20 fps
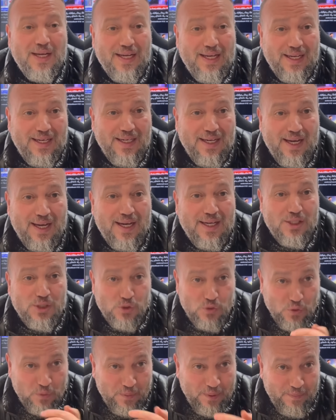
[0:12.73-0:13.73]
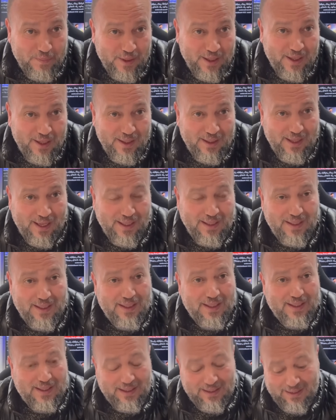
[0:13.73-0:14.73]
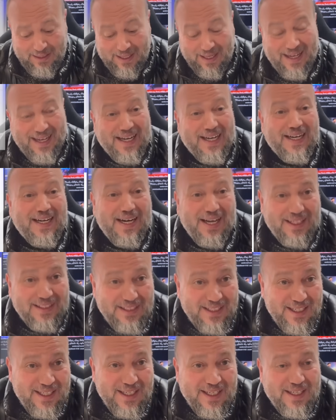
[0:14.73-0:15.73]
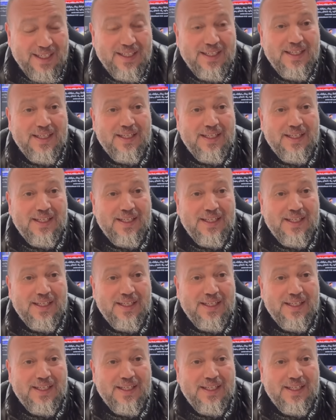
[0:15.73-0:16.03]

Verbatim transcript: على سوبيبي يعني على الرضيع